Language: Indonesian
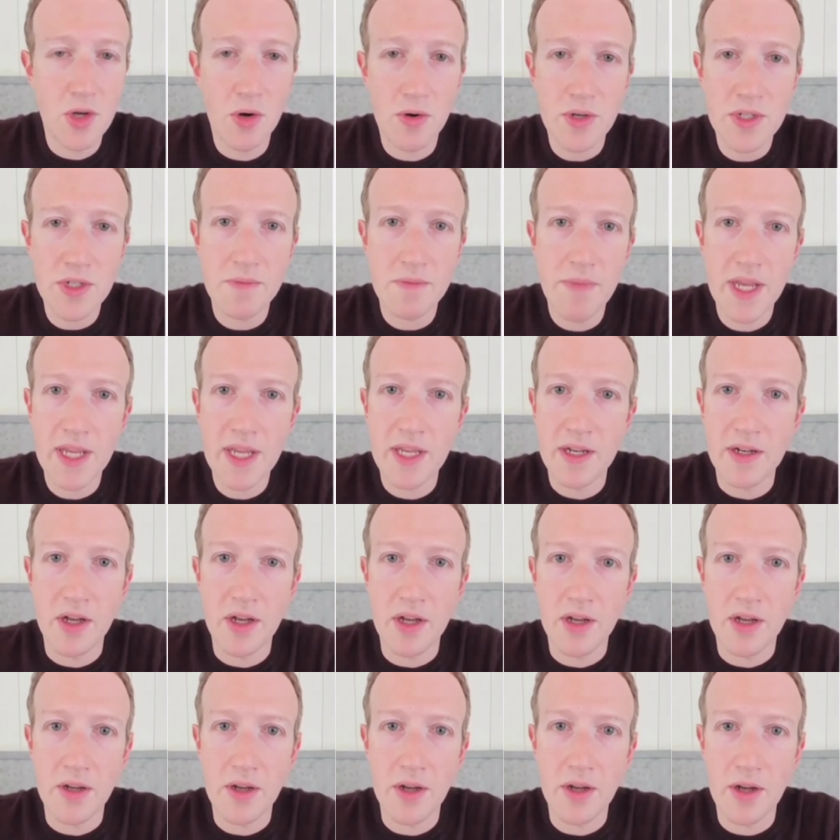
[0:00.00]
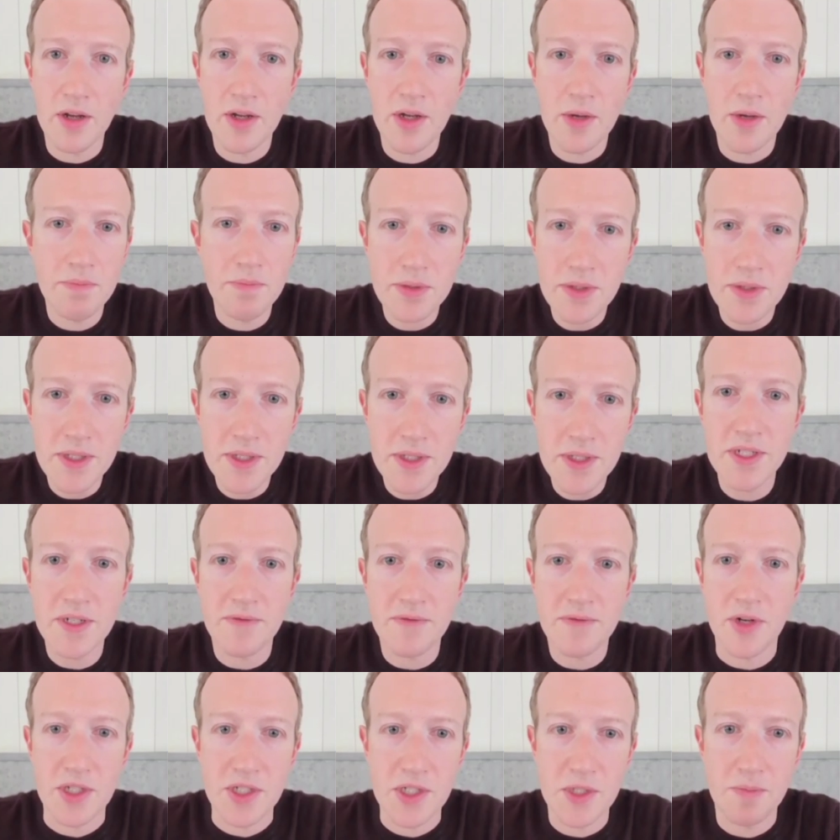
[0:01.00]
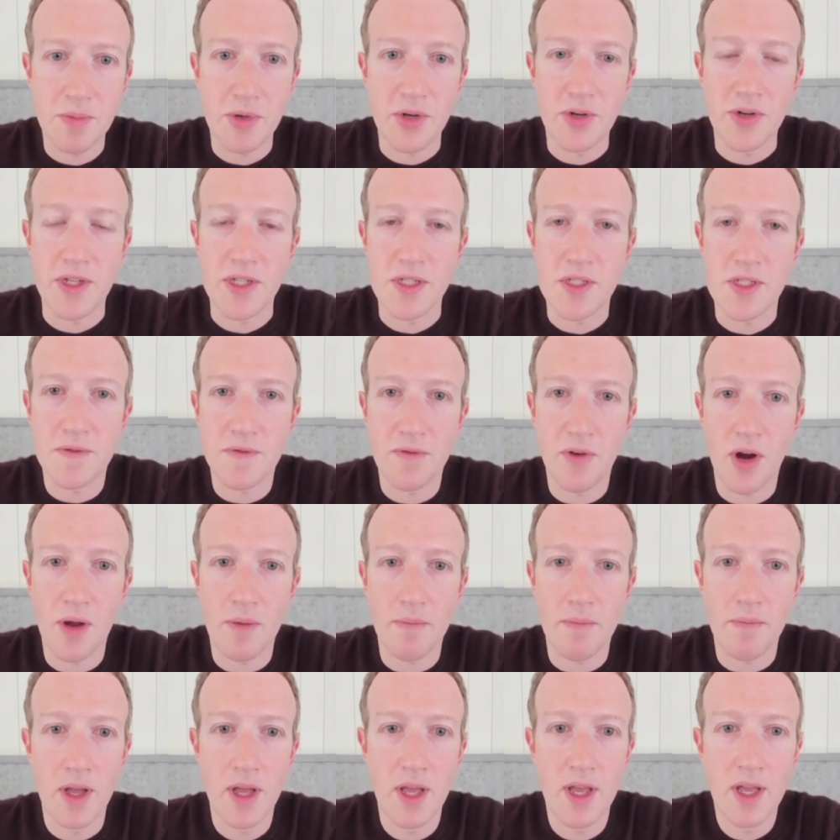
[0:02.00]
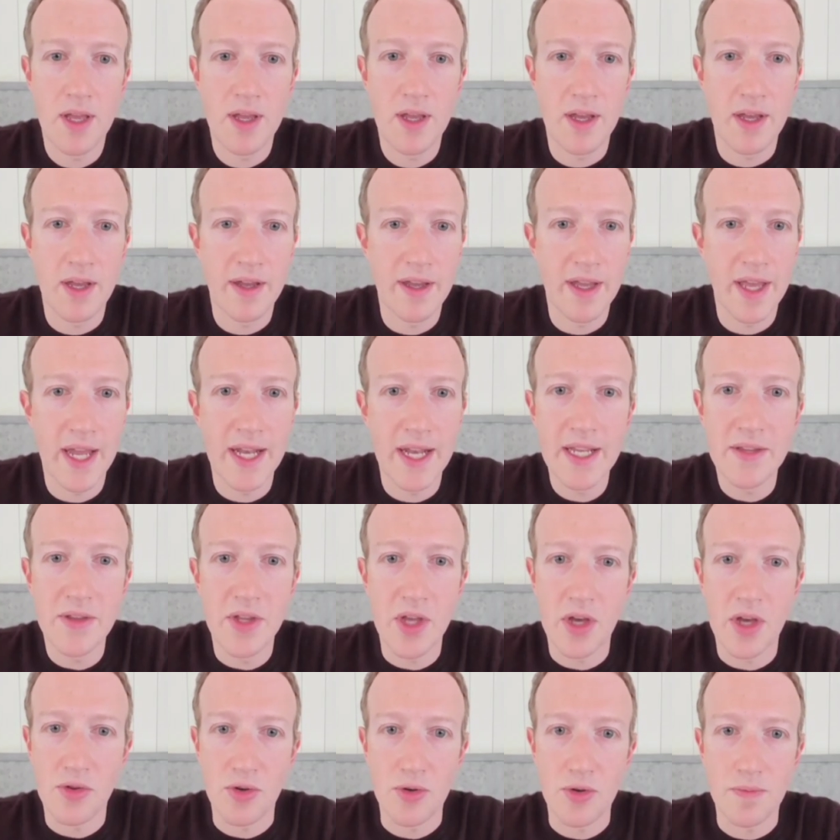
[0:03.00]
mengklaim tidak akan melihat atau mendengar percakapan yang dilakukan penggunanya.